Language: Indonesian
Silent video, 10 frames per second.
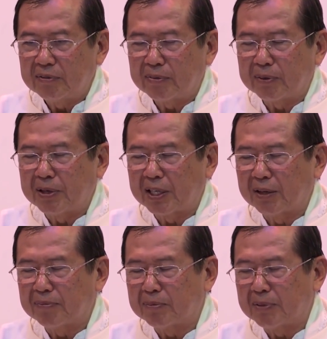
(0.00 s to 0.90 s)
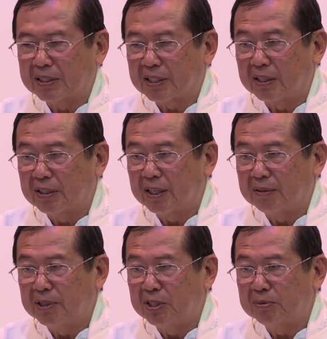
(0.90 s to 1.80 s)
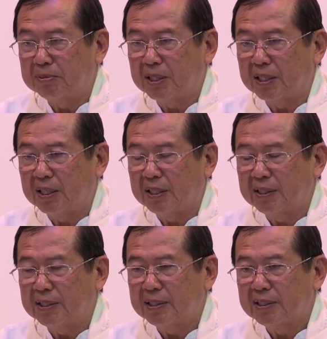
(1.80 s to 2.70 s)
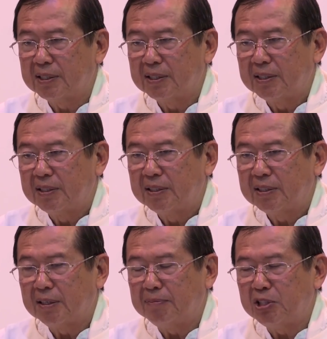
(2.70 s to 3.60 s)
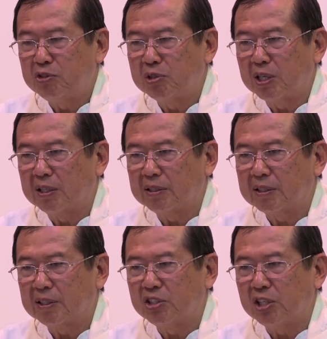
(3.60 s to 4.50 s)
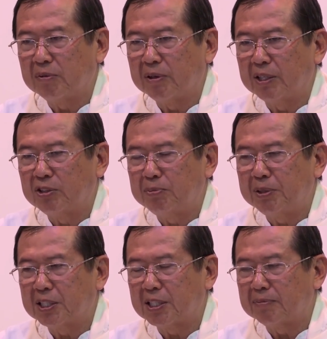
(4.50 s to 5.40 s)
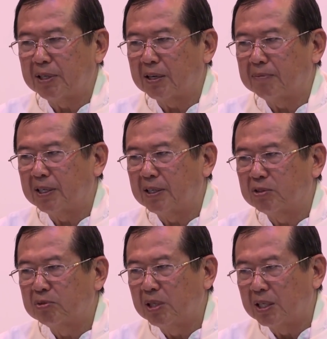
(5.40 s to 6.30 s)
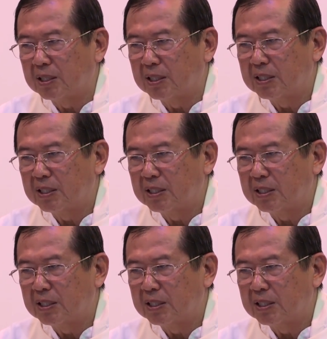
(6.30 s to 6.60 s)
berbagai permasalahan dalam hidup kita, tapi juga kecewa itu bisa sampai kepada Tuhan.